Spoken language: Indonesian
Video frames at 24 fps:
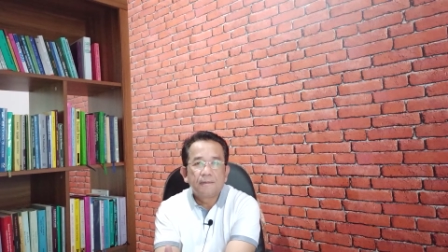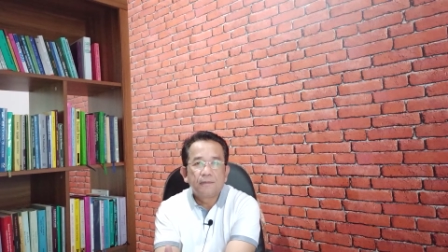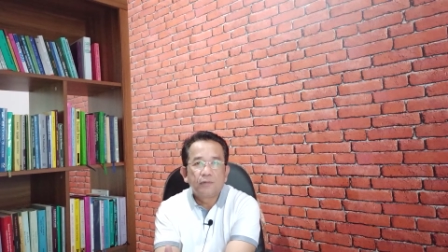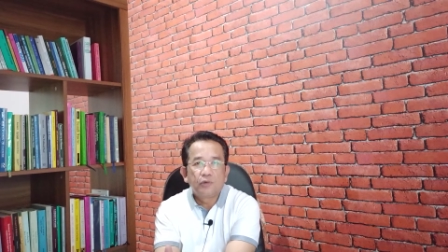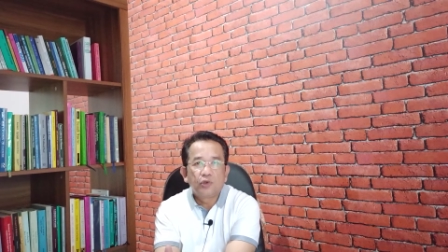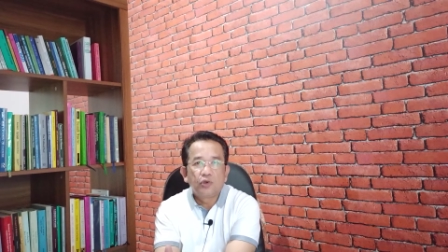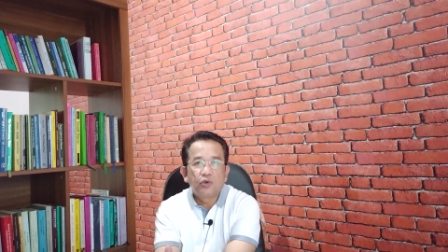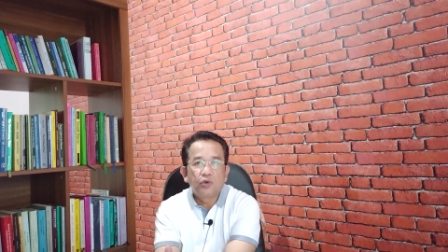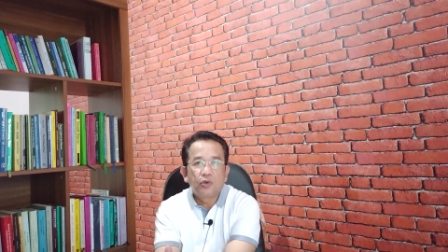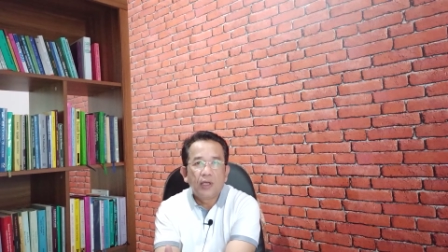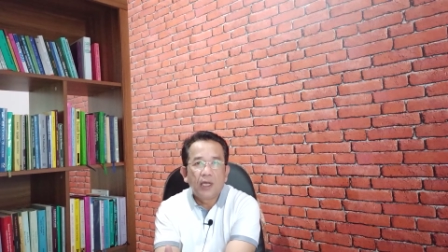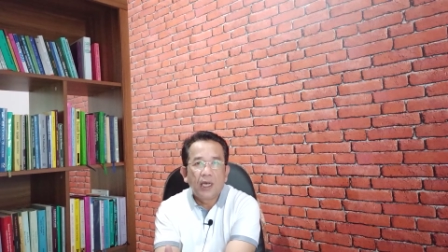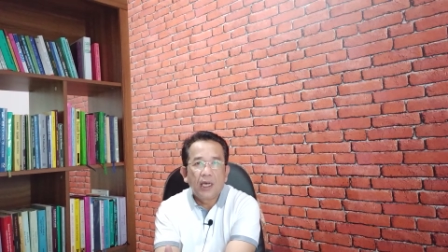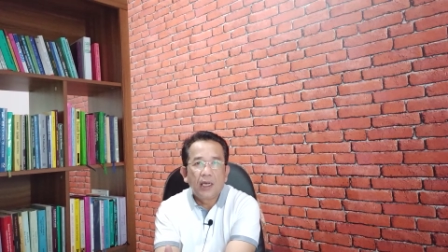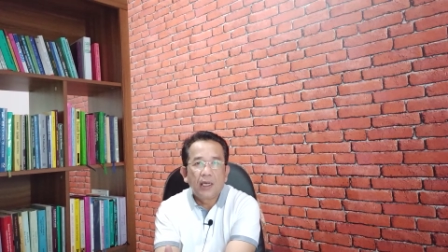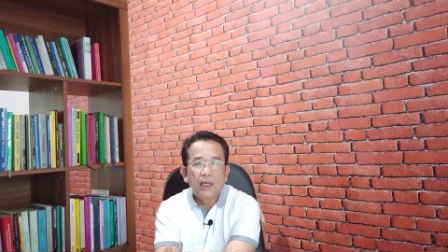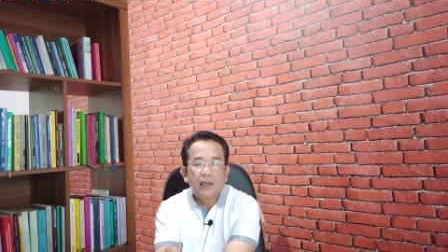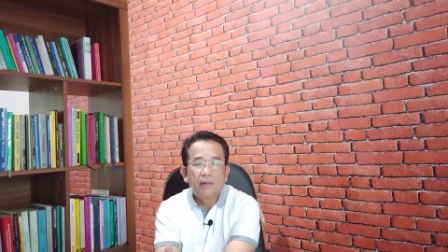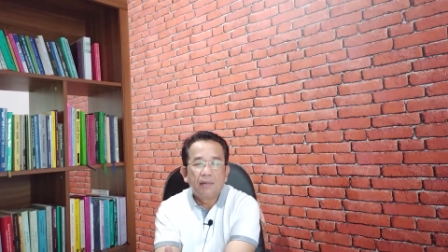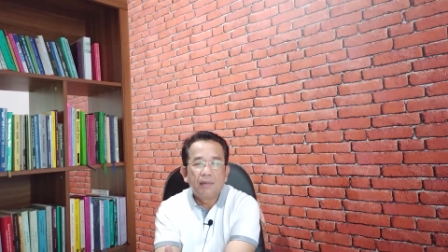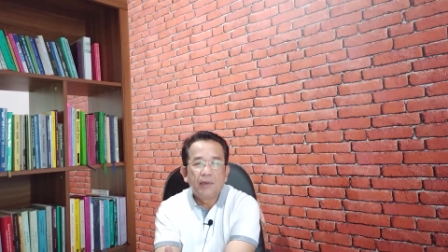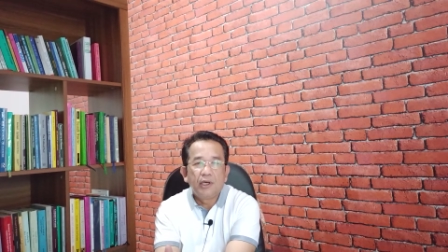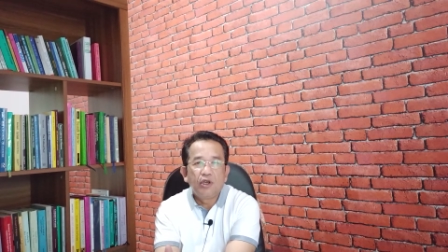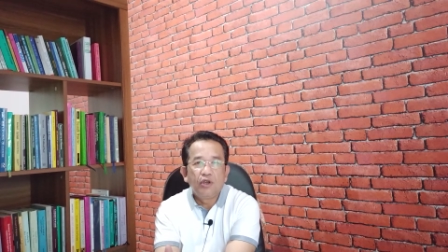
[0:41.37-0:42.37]

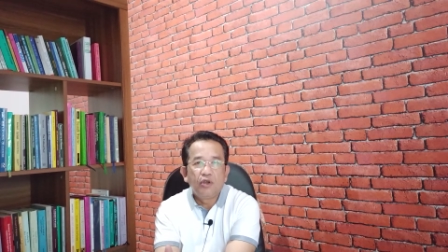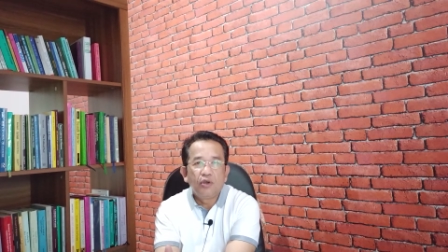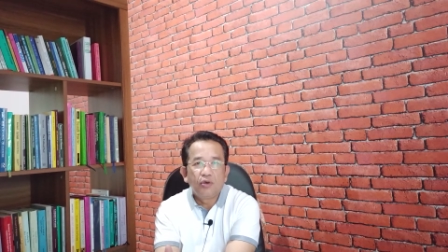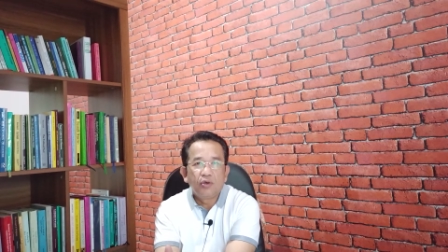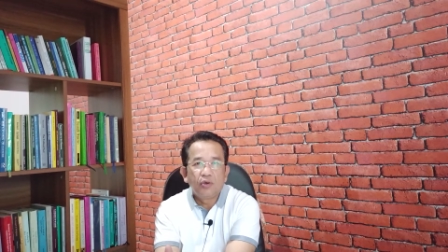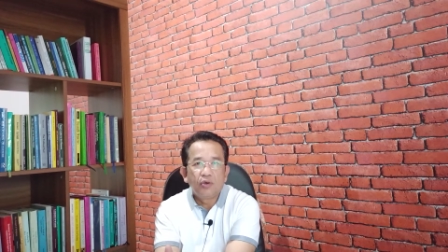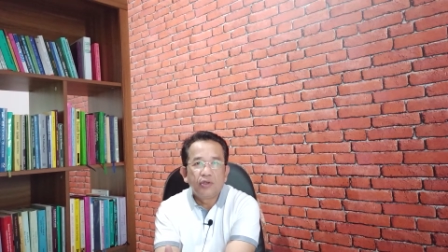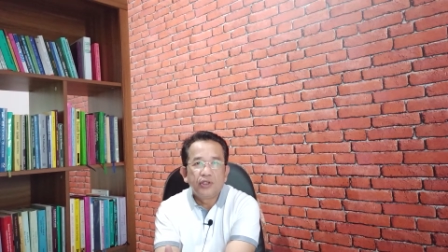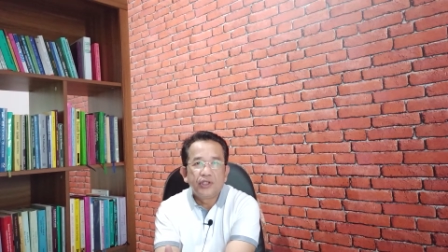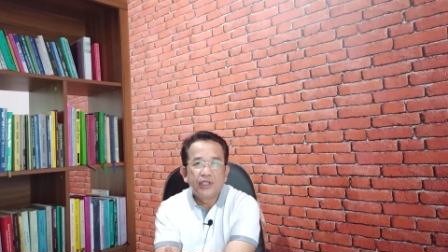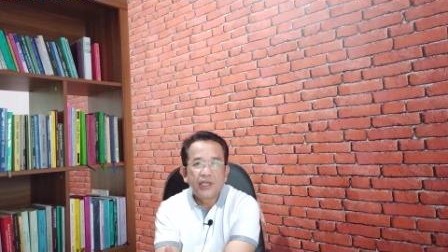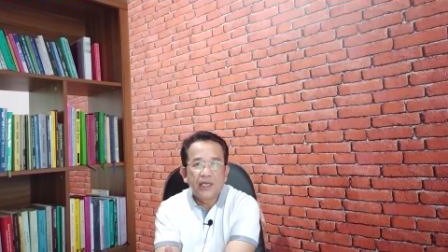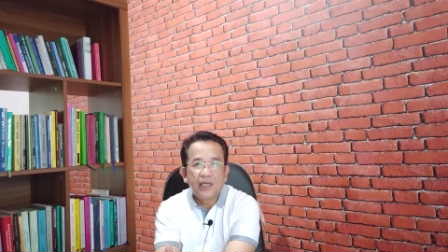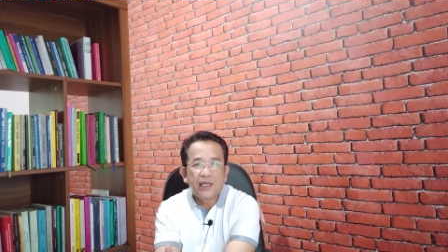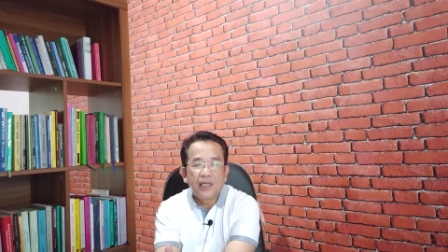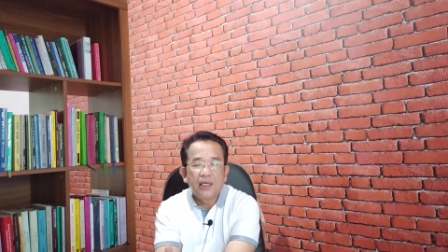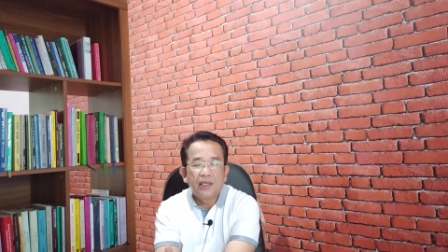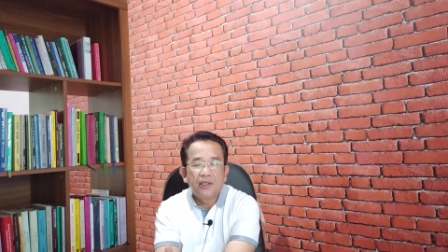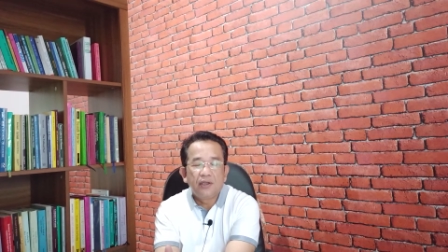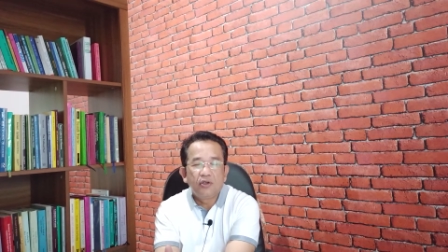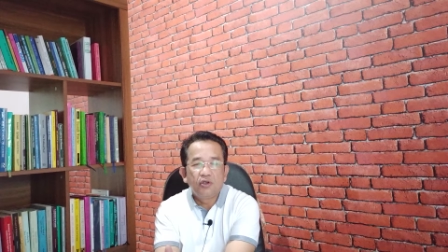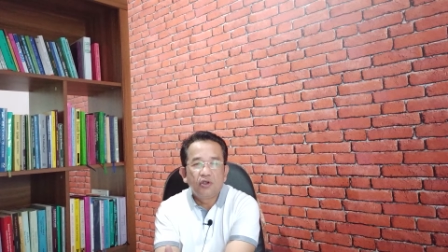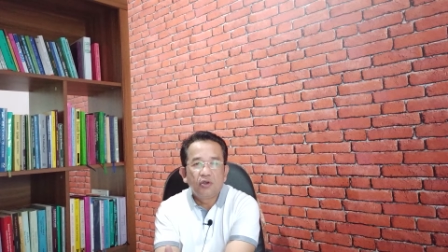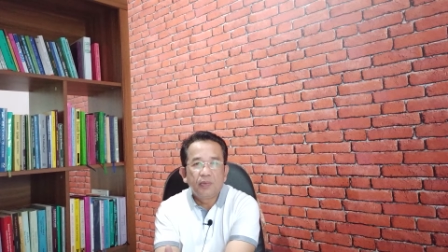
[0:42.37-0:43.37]
sudah mendukung
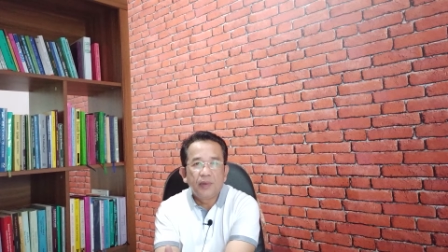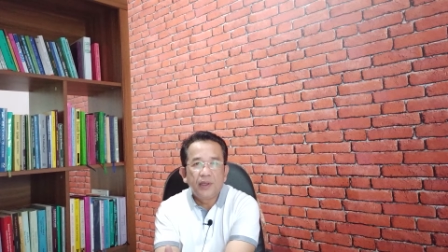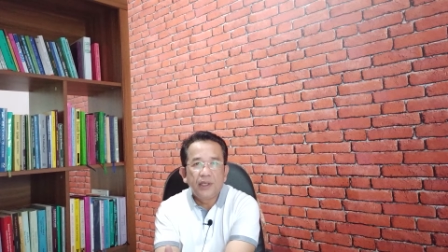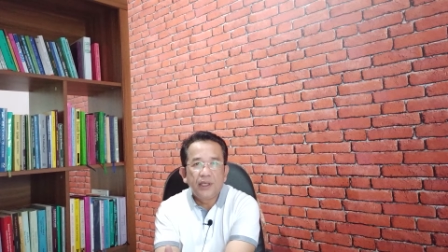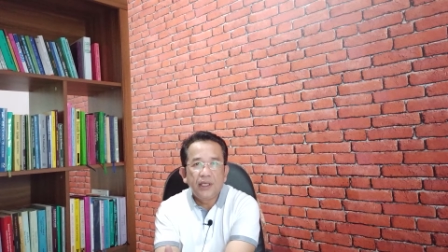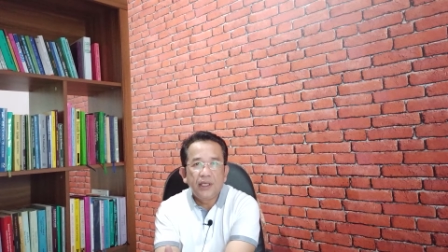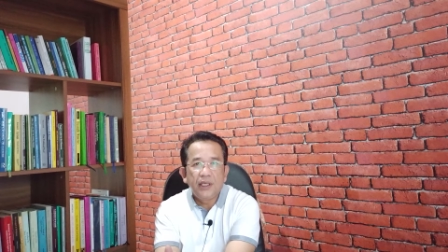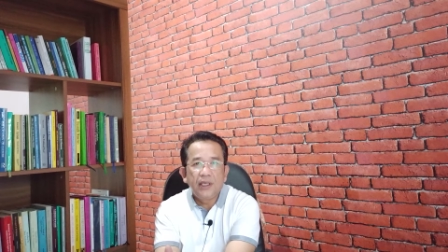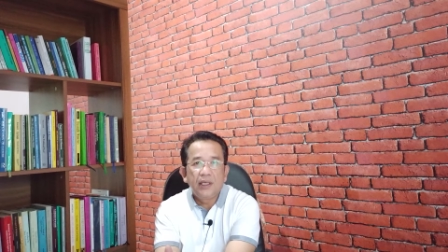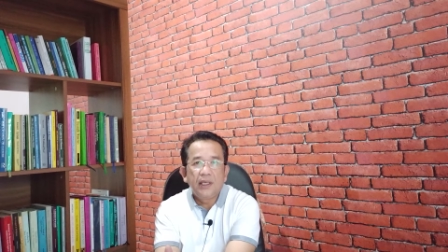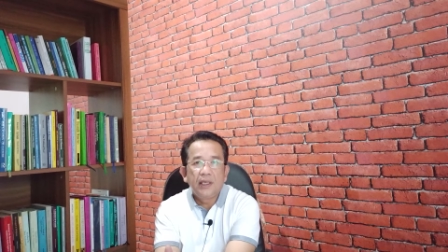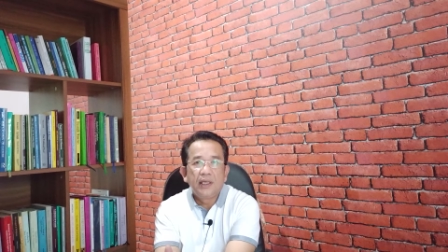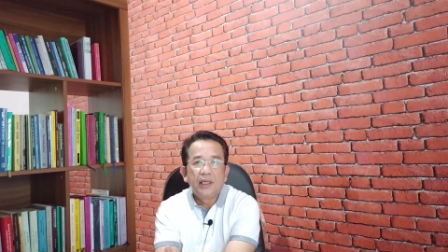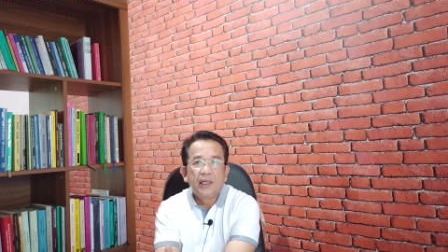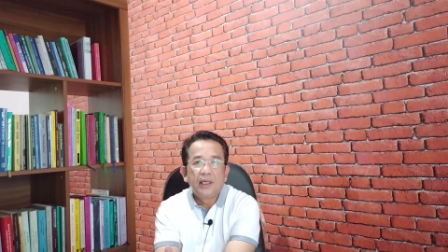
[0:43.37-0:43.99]
channel YouTube ini.